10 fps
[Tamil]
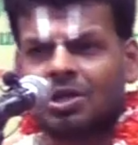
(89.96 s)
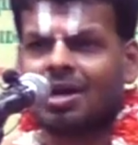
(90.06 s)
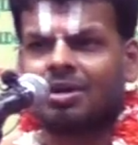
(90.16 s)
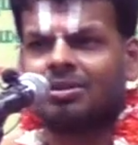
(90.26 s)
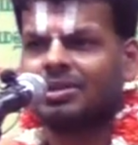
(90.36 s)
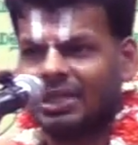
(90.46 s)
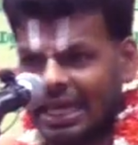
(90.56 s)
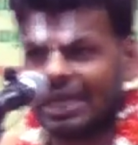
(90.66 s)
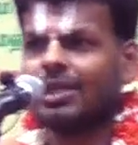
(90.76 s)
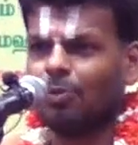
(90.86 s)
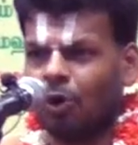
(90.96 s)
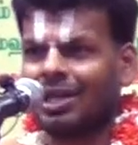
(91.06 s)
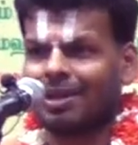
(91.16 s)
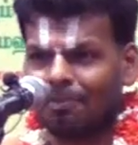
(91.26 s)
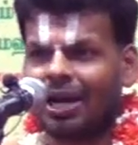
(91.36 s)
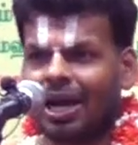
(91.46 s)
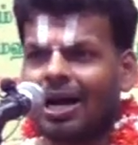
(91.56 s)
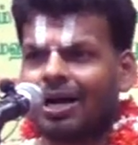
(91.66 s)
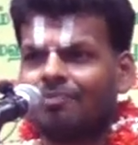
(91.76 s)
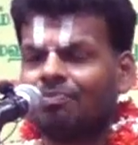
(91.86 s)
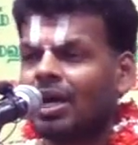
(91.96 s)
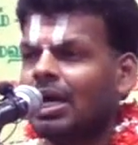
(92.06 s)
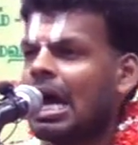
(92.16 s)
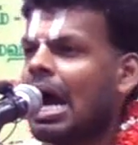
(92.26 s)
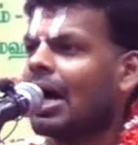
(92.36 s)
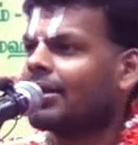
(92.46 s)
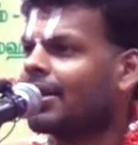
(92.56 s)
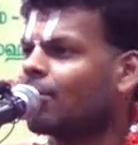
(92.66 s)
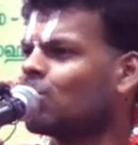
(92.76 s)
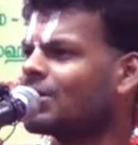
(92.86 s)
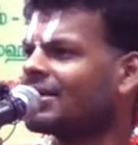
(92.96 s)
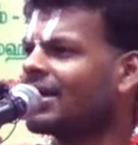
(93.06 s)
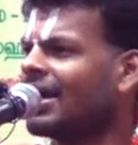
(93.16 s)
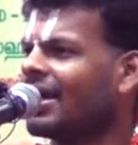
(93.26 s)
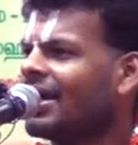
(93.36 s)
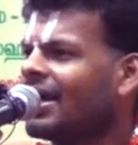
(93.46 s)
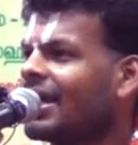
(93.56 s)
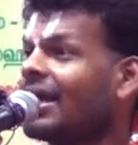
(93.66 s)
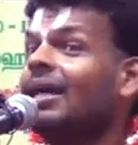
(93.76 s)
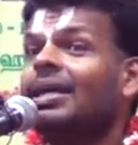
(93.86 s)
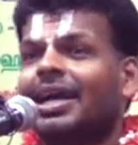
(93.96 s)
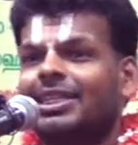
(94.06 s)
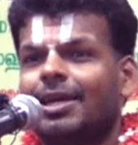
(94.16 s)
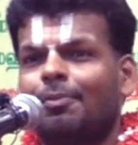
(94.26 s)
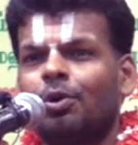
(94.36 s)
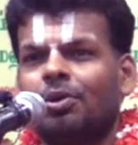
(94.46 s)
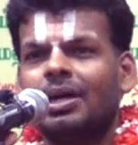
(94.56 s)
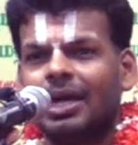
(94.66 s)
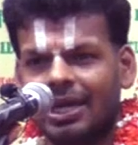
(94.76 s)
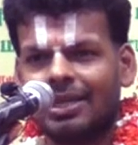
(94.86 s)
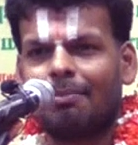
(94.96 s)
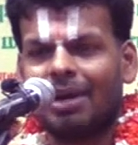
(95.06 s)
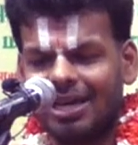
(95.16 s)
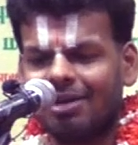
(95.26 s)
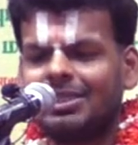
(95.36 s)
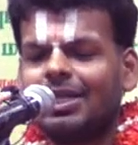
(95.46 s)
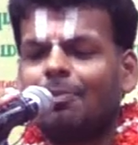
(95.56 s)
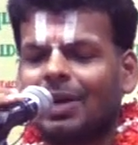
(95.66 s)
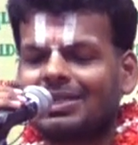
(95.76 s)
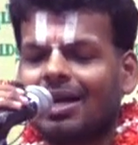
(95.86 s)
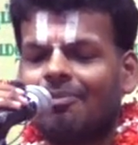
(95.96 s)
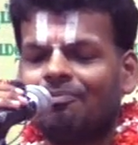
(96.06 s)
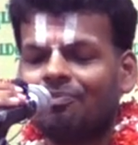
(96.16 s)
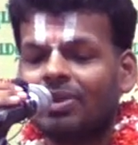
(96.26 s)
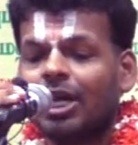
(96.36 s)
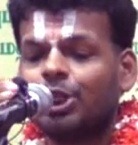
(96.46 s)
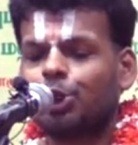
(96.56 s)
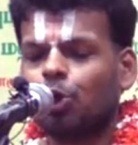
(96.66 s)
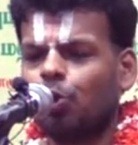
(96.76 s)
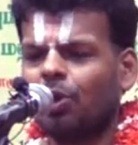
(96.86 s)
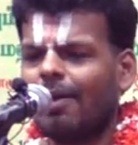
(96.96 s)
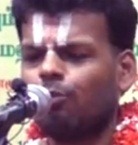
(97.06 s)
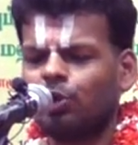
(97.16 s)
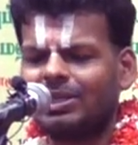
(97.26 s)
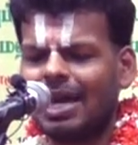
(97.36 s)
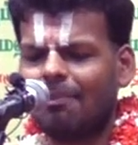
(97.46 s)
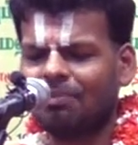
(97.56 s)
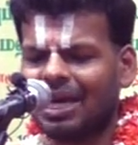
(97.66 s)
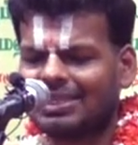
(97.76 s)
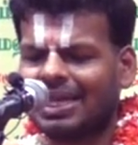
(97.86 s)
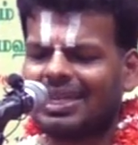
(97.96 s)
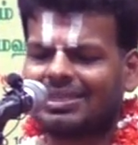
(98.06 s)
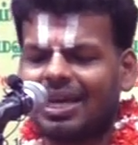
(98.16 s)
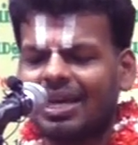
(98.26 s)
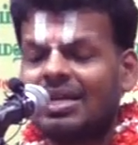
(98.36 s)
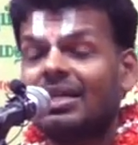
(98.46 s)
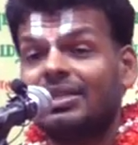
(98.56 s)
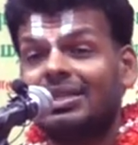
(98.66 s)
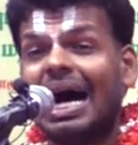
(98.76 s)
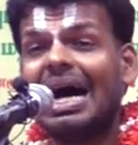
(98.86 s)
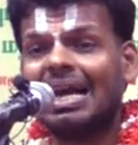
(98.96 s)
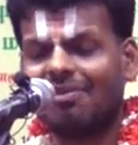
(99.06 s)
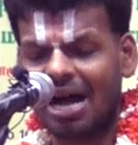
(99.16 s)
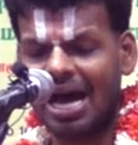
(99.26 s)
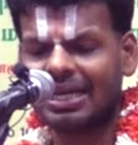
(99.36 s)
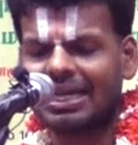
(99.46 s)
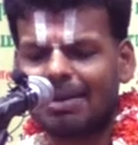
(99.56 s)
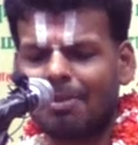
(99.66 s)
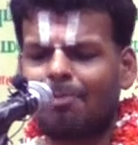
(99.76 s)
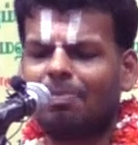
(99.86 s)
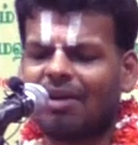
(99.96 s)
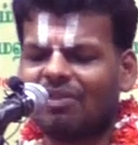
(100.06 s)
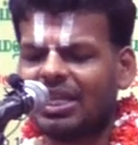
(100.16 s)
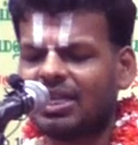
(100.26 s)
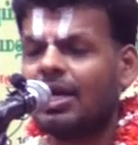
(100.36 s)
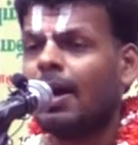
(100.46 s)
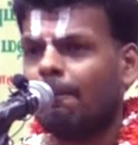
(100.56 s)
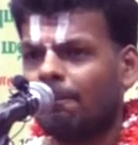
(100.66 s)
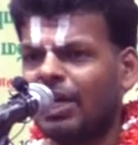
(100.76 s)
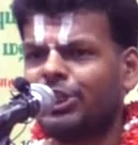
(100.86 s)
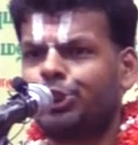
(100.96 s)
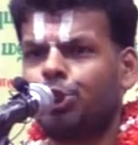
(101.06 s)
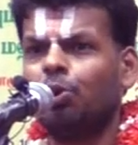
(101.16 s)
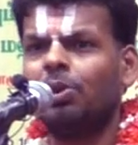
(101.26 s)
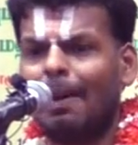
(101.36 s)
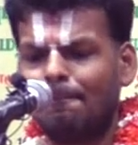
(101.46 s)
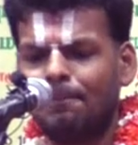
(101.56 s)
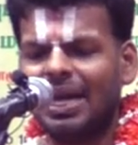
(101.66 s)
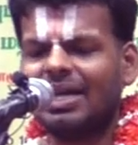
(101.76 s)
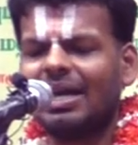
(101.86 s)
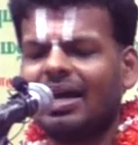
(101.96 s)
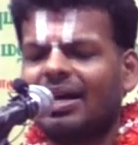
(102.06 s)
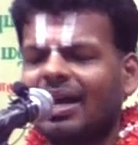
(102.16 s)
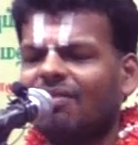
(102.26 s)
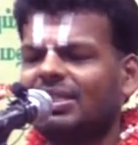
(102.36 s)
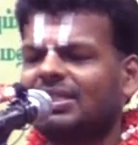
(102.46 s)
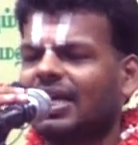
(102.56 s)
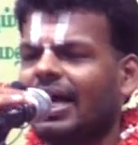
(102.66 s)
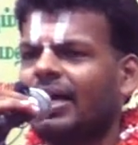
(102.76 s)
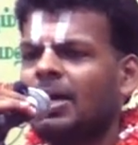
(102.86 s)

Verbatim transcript: போட்டானா இறந்து போன தம்பிக்காக அந்த கூட்டத்தில் ஹிரண்யகசிப்பு இந்த மைக்கை வச்சுட்டு பேசுறான் சூலம் உத்தியம்ய சதசி தானவான் இதமப்ரவீத் மச்சூல பின்ன கிரீவசிய